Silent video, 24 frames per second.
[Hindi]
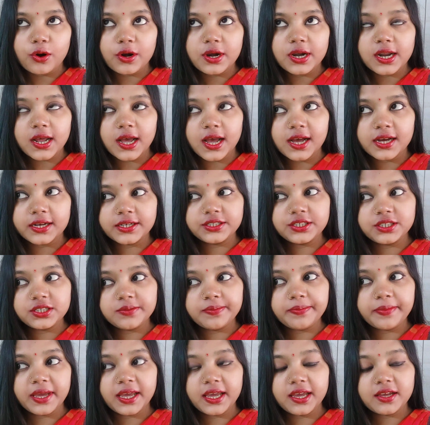और
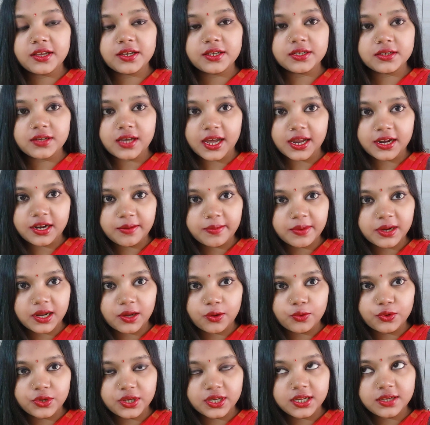आज मैं खाना
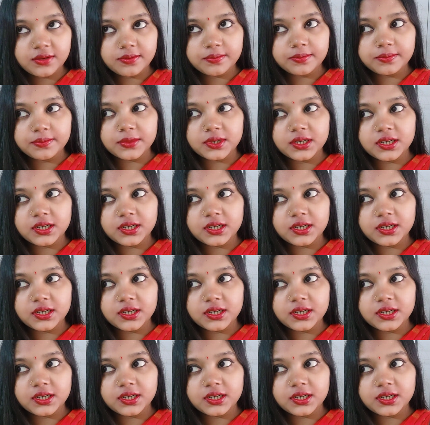बनाऊँगी